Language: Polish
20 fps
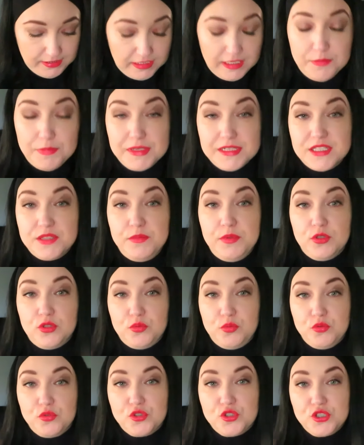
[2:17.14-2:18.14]
Chyba sobie
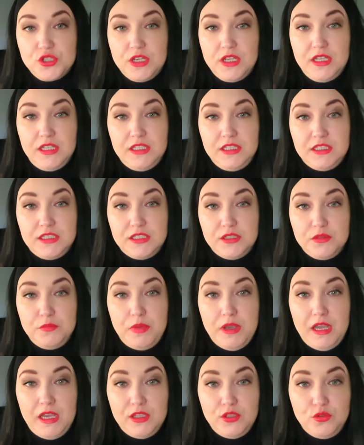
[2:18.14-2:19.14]
odpuszczę i
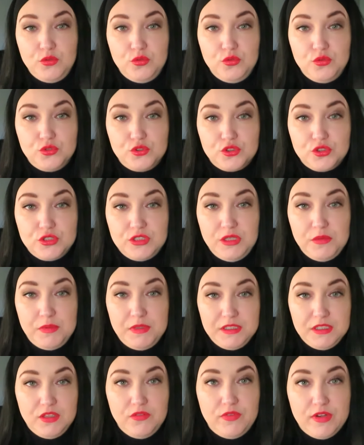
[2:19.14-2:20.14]
chyba już nie
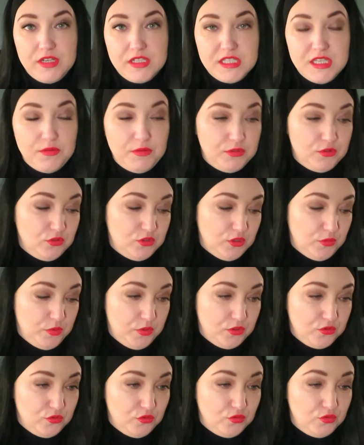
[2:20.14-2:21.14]
będę wracała do tych
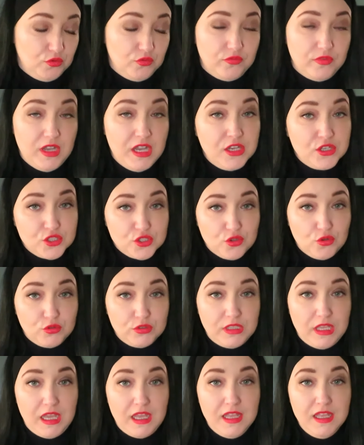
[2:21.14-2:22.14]
produktów, a
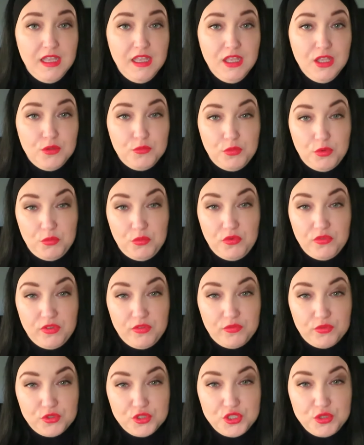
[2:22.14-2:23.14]
szkoda, bo mówię,
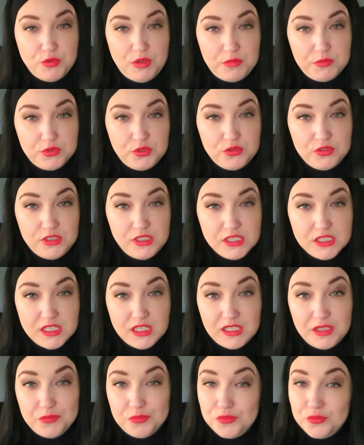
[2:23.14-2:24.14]
wróciłam do nich z
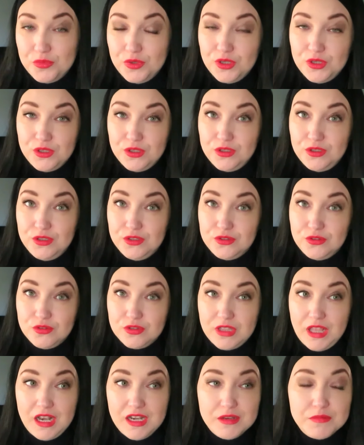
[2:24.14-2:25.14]
takim e,
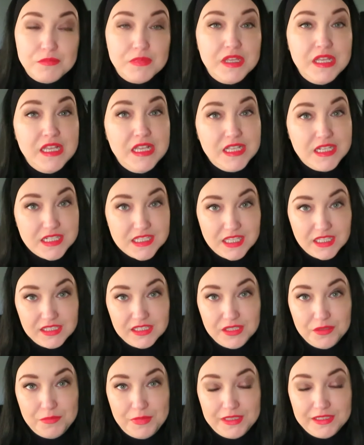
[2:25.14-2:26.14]
totalnym
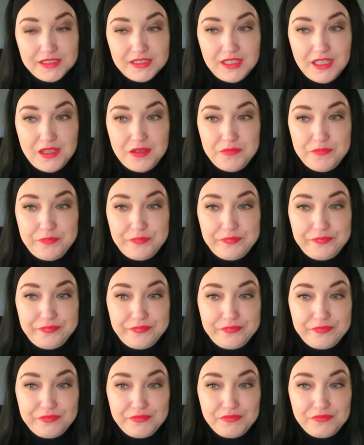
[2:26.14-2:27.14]
sentymentem
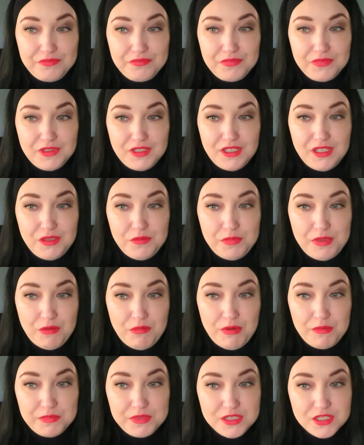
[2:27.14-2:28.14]
mm, i
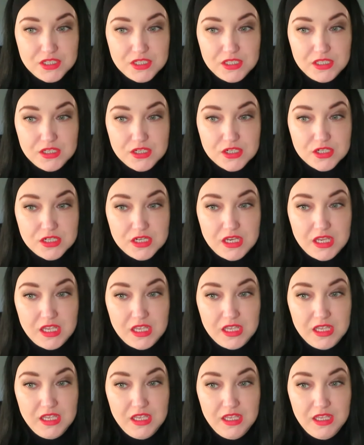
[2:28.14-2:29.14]
miałam nadzieję,
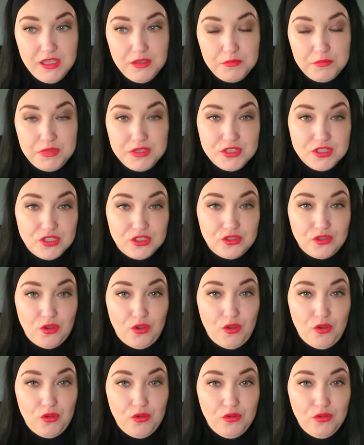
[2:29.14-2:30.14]
że będzie
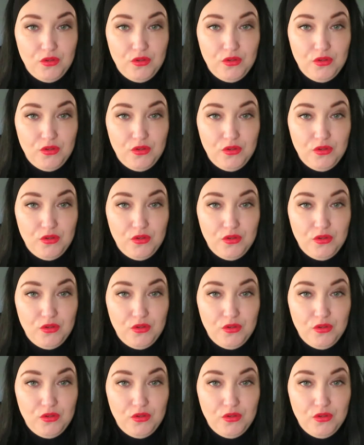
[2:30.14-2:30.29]
to